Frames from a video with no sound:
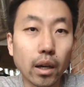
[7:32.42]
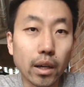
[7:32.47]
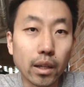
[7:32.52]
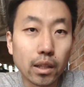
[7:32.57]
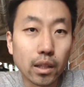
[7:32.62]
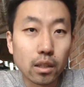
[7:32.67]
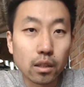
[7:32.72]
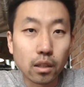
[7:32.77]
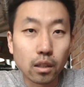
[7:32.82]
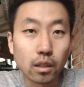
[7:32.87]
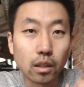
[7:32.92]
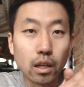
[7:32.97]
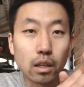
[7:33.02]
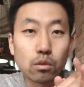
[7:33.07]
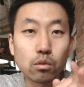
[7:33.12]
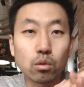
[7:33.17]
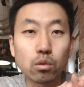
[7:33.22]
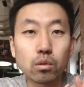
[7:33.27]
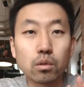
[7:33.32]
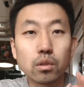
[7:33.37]
还在等待
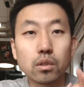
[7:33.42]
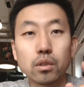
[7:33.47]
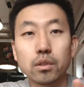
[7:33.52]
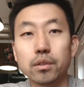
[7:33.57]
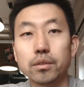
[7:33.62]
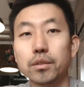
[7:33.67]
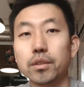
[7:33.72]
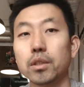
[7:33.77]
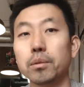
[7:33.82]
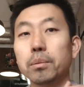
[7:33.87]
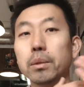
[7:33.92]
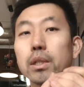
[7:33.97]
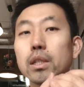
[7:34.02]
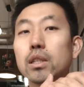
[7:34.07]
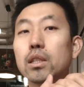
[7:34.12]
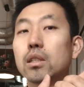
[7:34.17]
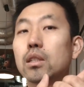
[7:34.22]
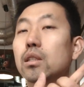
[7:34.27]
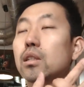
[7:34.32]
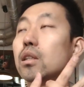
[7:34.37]
中，那
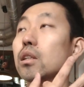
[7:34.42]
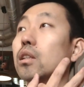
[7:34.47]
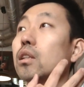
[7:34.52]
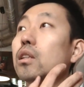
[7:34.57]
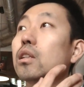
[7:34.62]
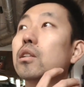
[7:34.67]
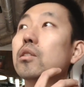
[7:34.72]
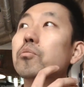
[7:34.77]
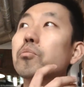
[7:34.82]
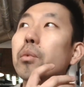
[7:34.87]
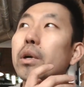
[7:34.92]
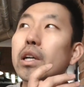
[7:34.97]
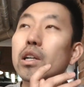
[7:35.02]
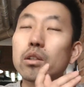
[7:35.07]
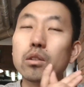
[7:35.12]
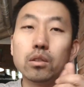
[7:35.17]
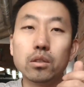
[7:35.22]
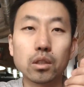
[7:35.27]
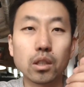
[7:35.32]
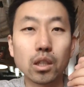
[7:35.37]
么可能没
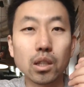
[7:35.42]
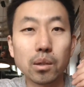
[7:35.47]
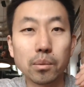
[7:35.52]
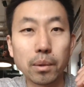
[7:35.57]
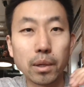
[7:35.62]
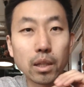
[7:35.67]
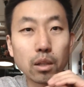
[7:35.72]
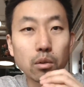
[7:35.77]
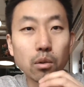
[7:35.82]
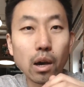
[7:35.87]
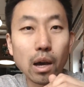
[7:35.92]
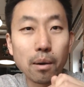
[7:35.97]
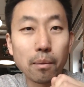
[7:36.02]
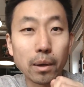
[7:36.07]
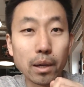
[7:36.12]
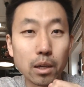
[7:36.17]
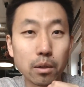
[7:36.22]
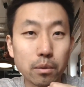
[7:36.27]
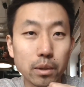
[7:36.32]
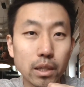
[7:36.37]
有特别的快
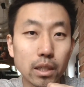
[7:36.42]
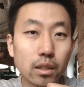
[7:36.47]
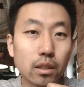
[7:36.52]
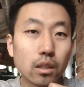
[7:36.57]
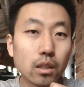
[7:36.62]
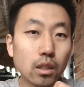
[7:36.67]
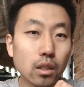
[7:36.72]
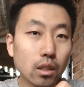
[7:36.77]
吧，因为